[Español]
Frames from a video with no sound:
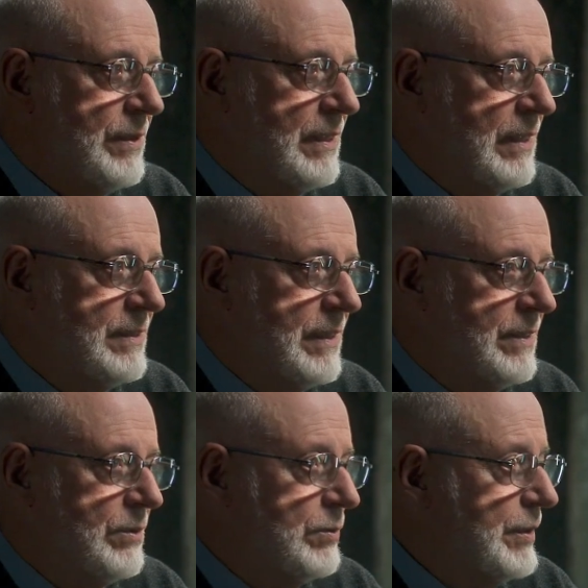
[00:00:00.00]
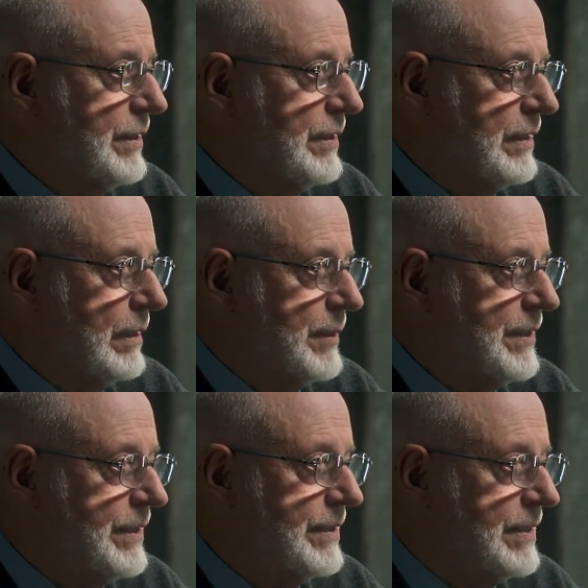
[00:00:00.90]
oriental es ante todo una identidad
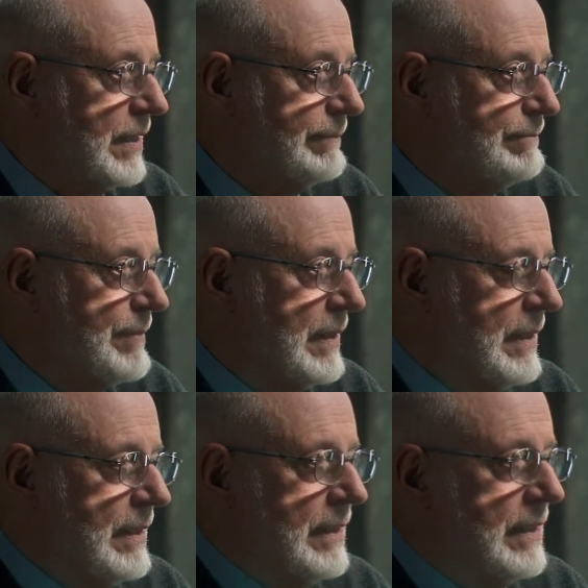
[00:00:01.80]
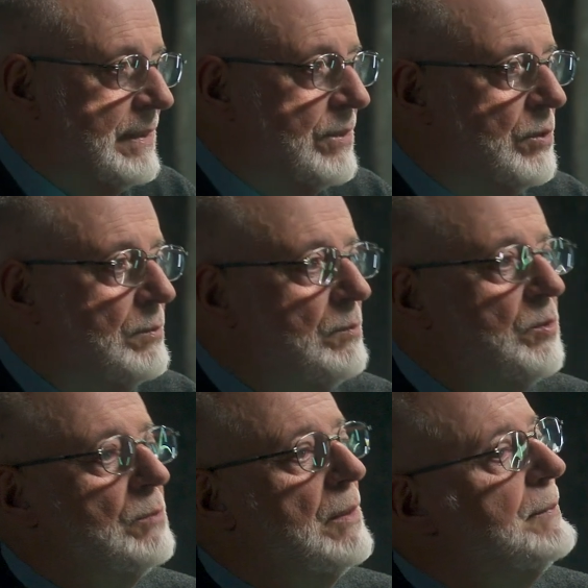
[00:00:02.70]
mestiza. Es decir, somos
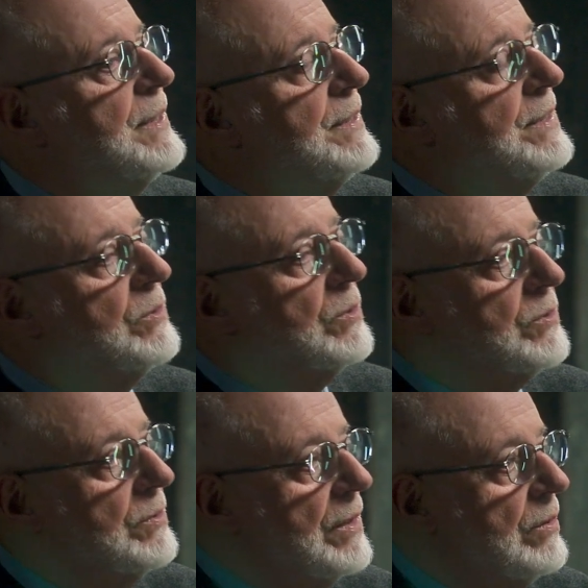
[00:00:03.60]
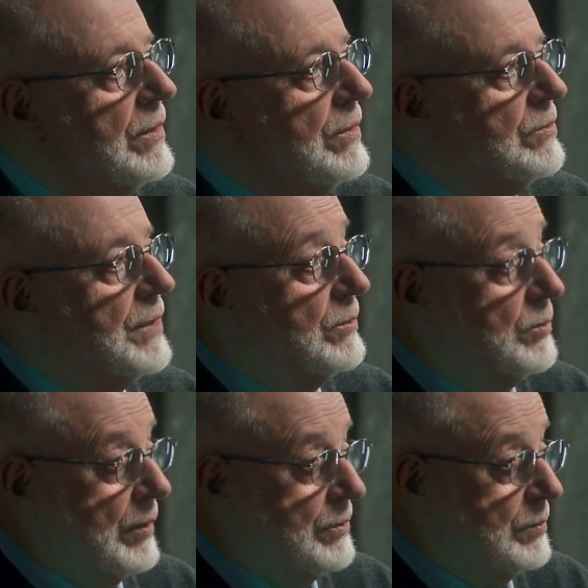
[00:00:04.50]
mucho más mestizos de lo que nos
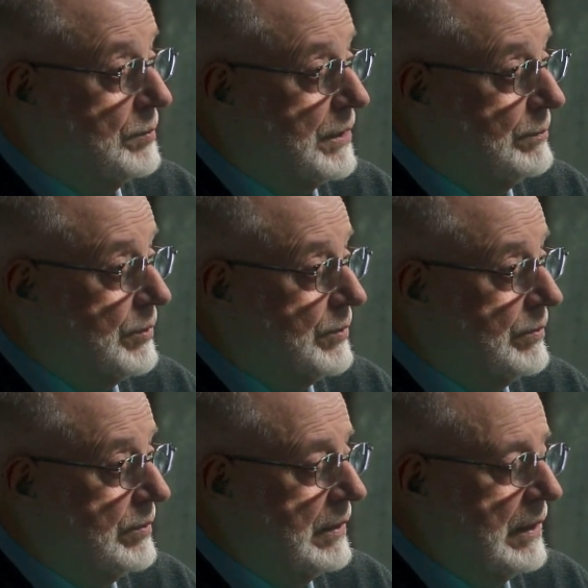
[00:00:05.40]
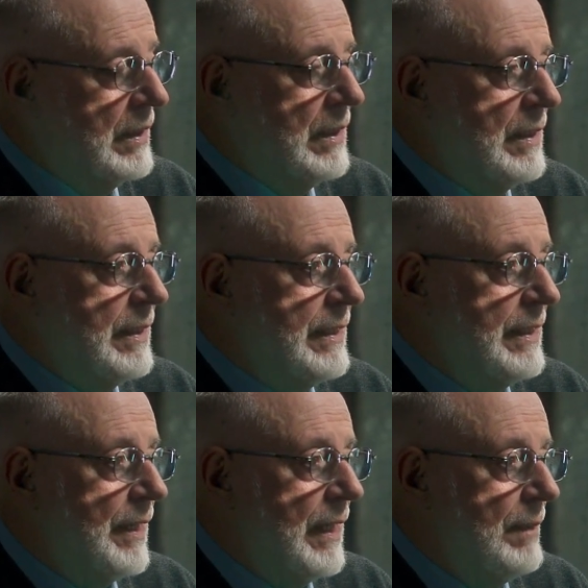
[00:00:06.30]
autoasumimos.
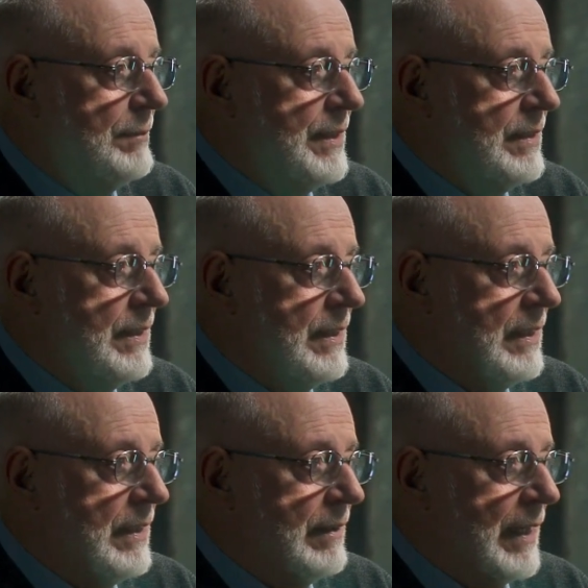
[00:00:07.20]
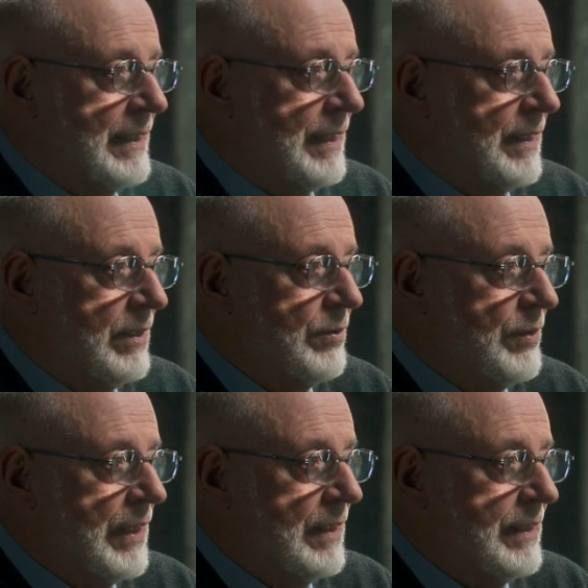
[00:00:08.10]
Y realmente hay que
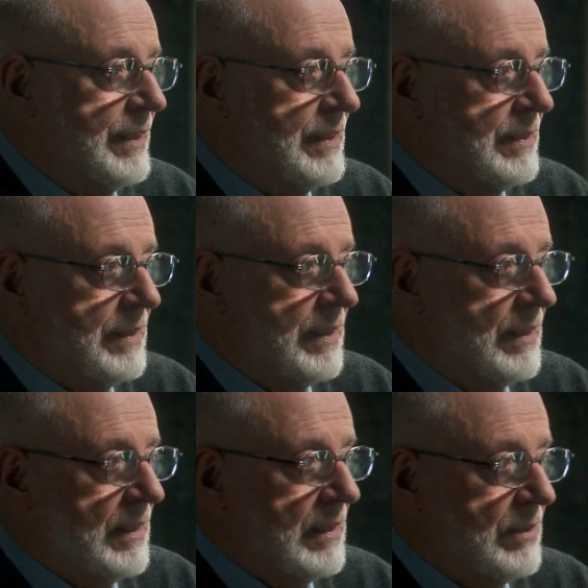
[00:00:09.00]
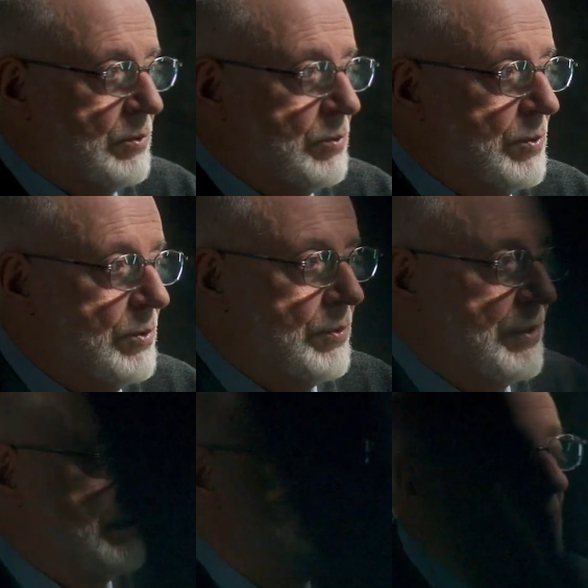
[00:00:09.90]
recordar que esta tierra tuvo
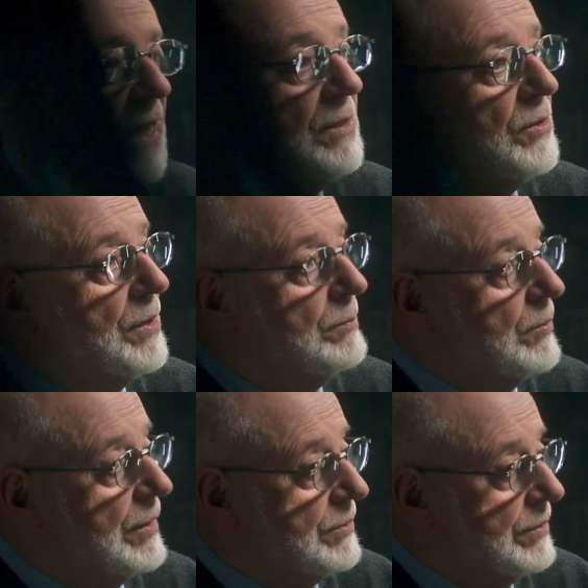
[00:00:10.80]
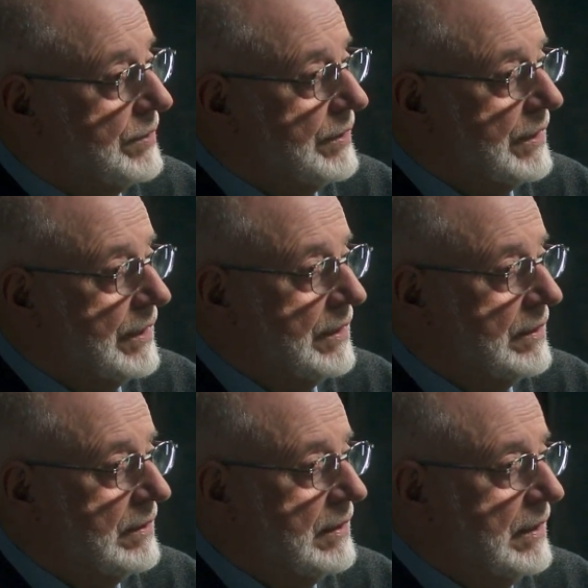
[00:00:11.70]
10.000 años de población indígena